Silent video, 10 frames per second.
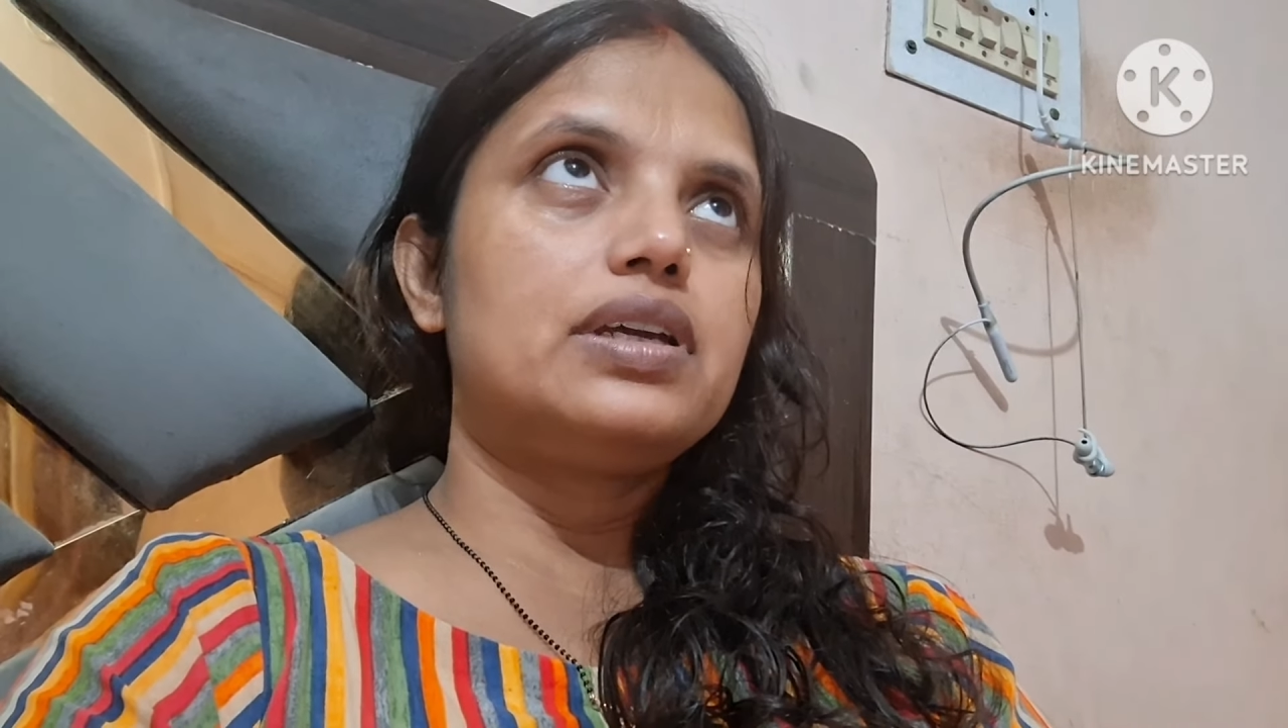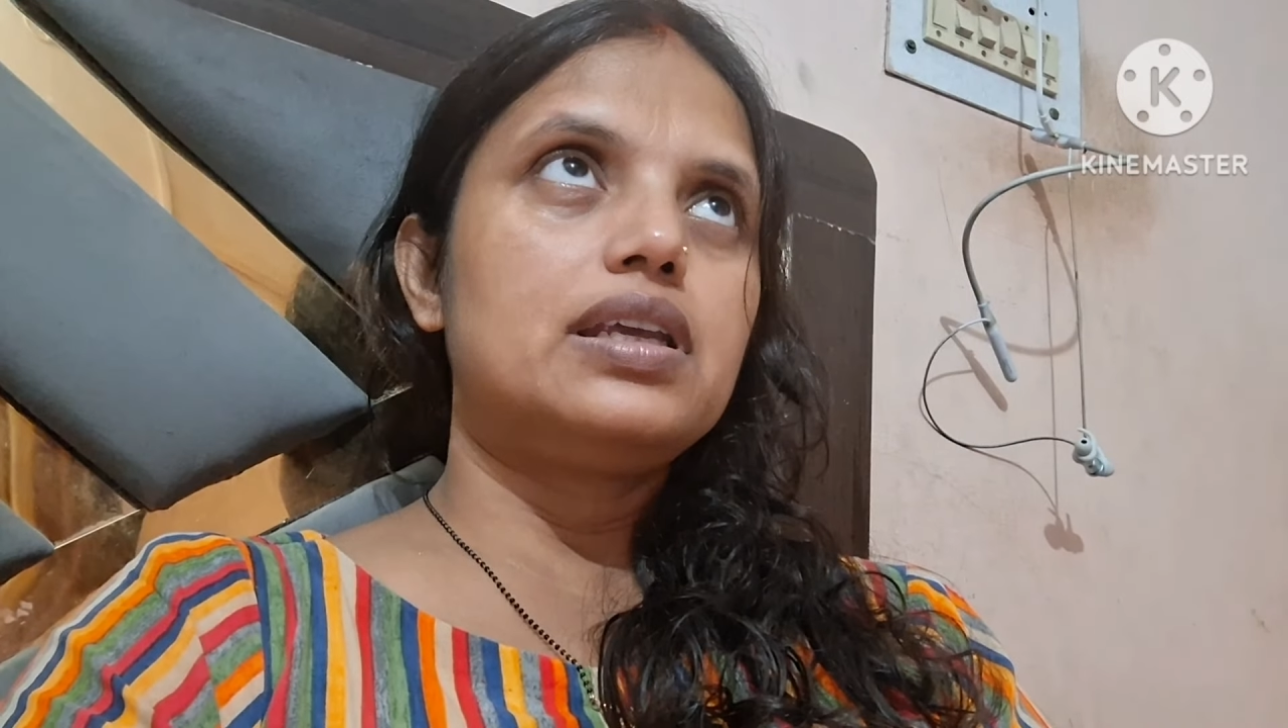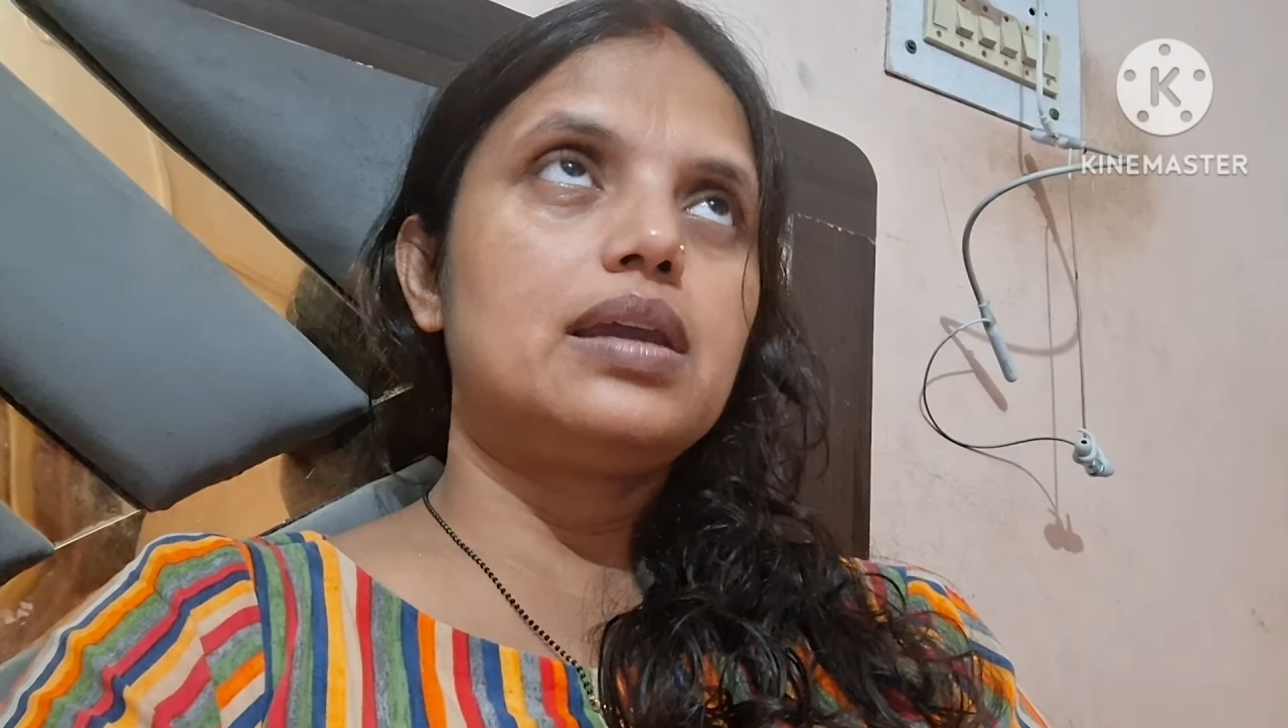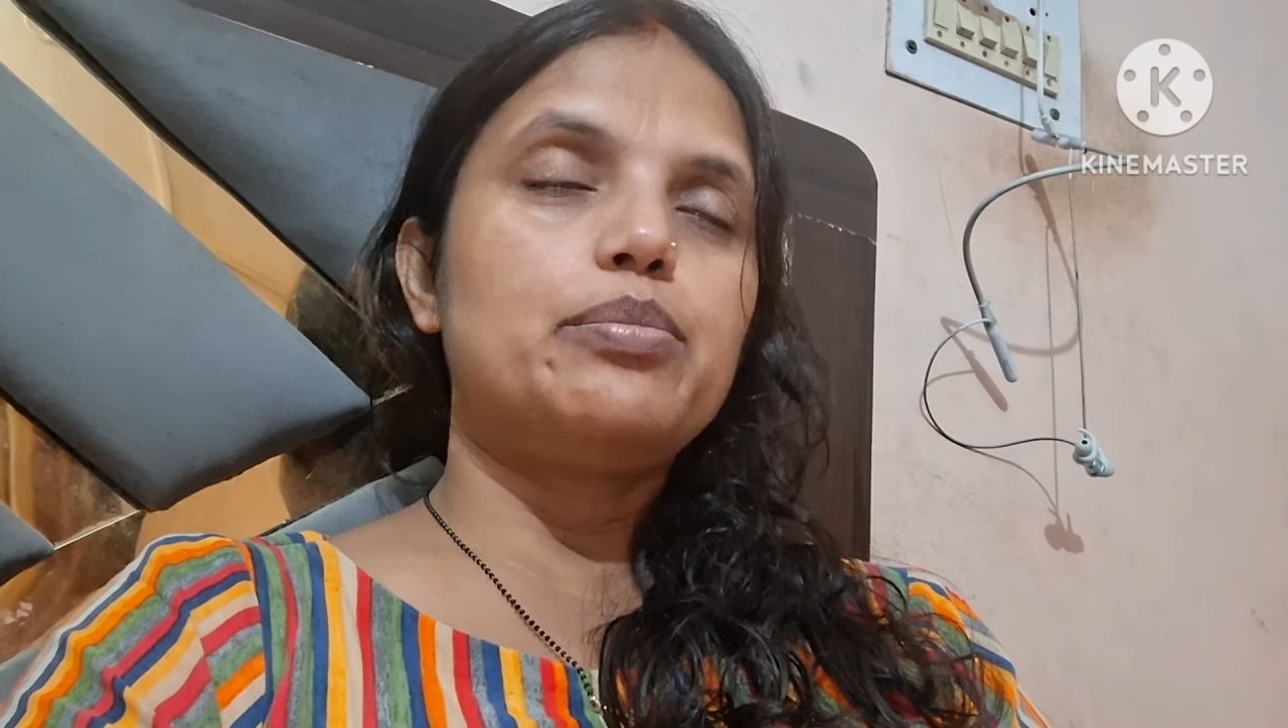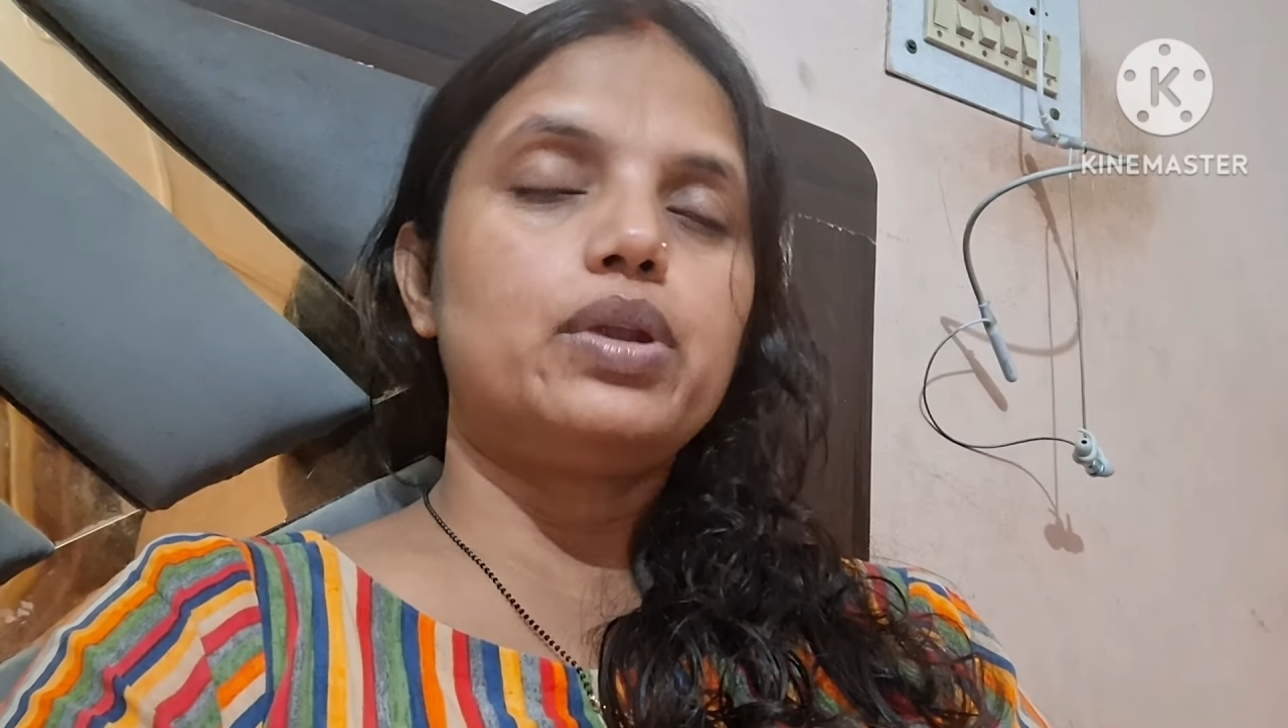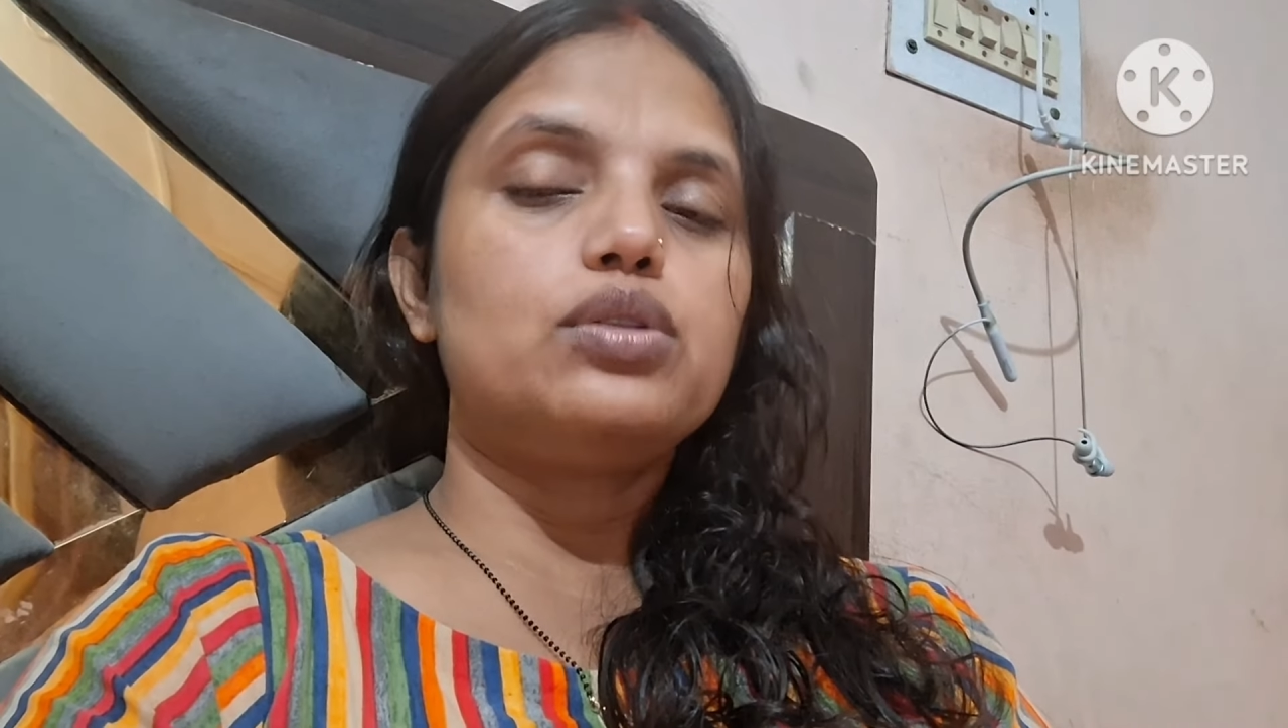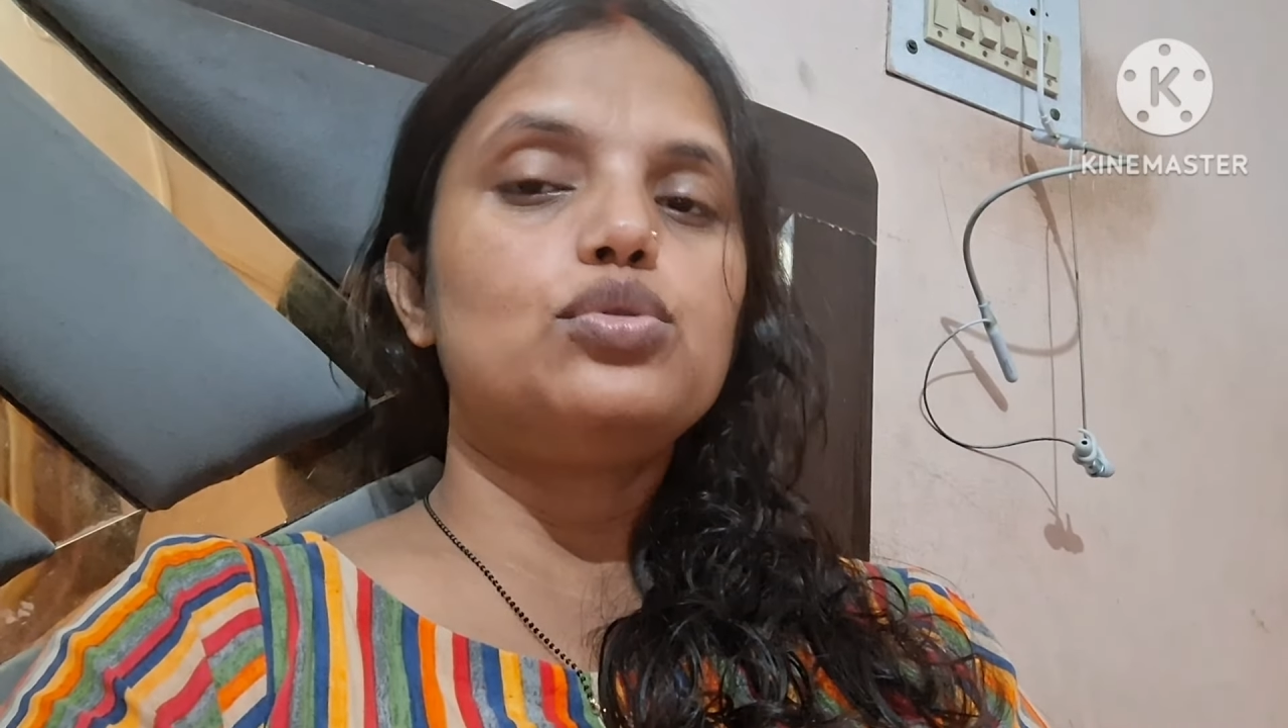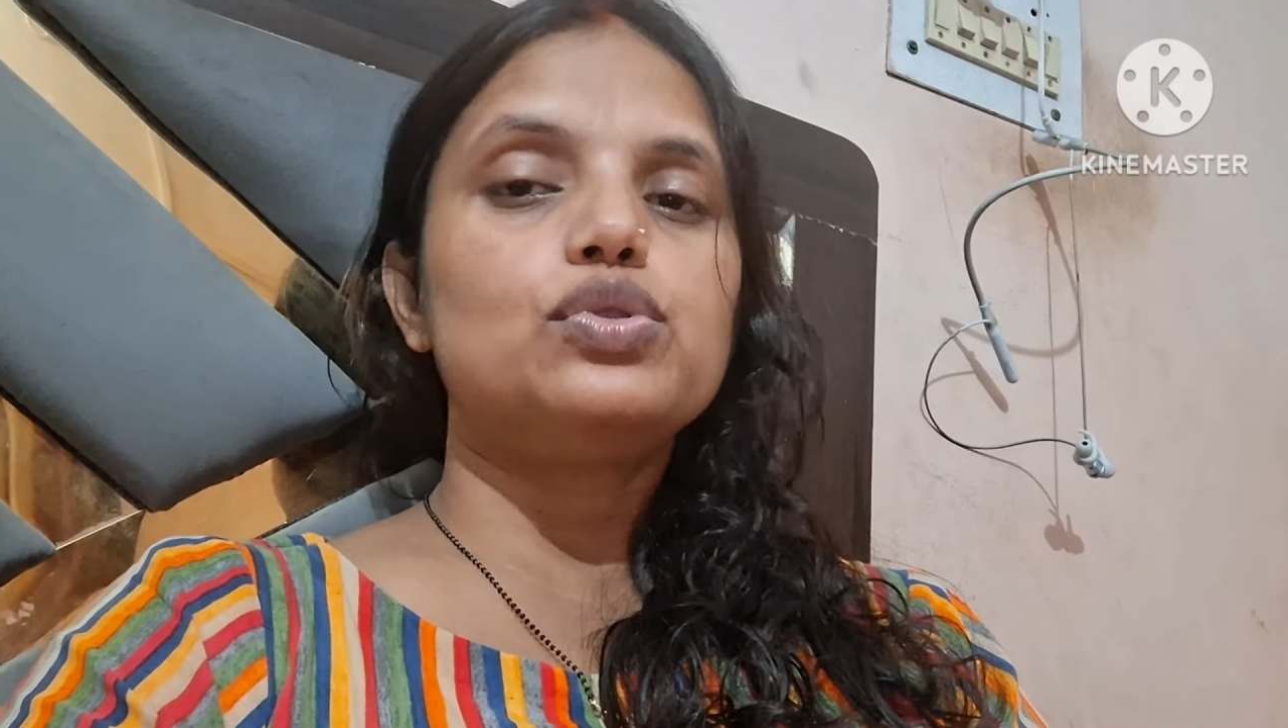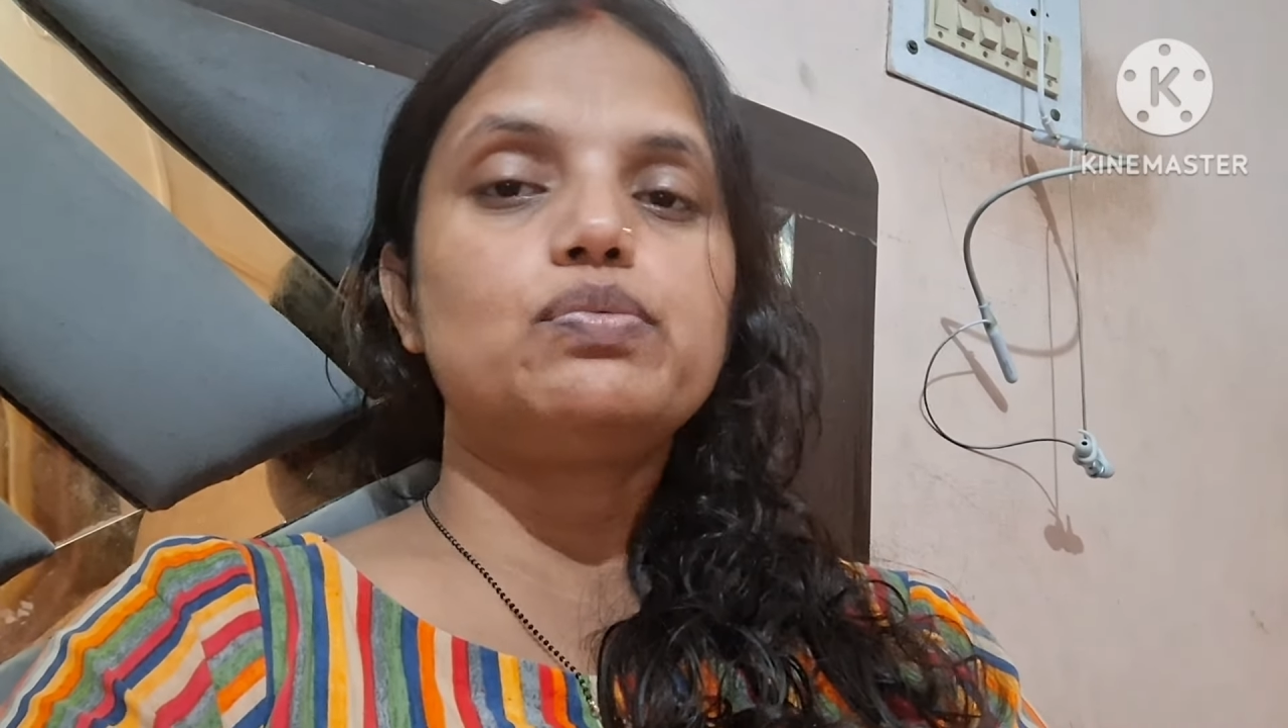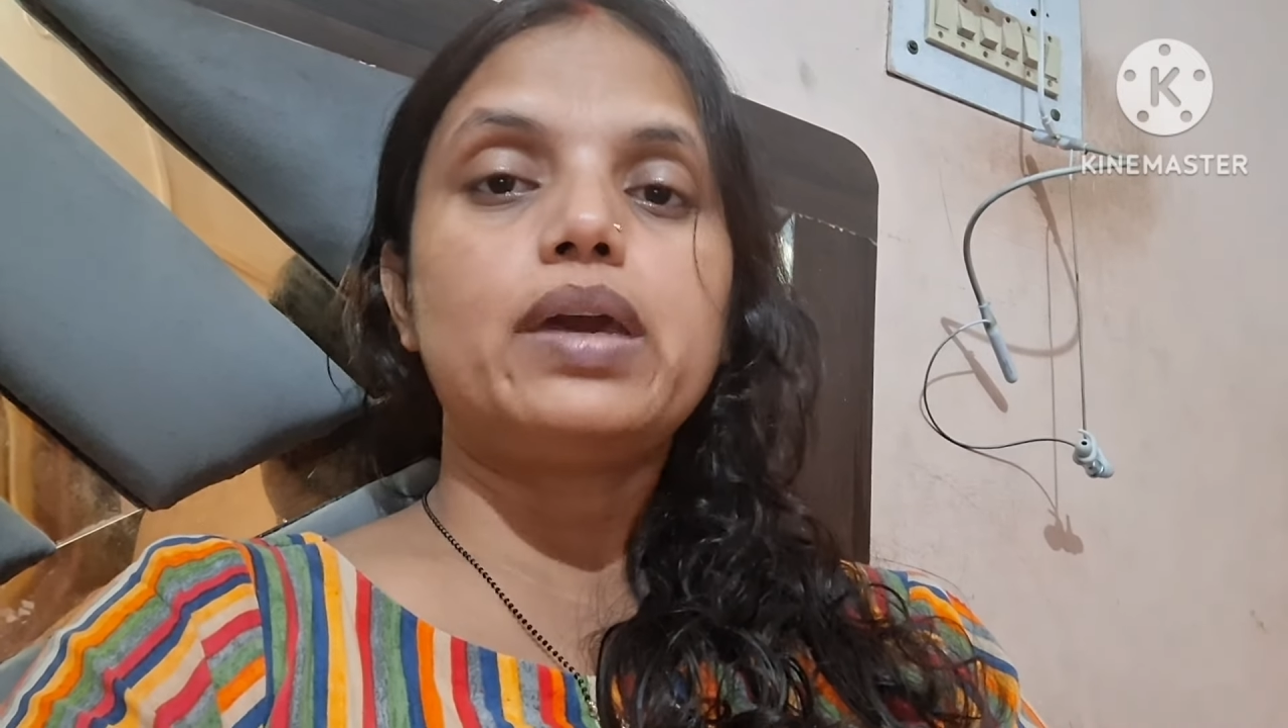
फिर ये प्रदोष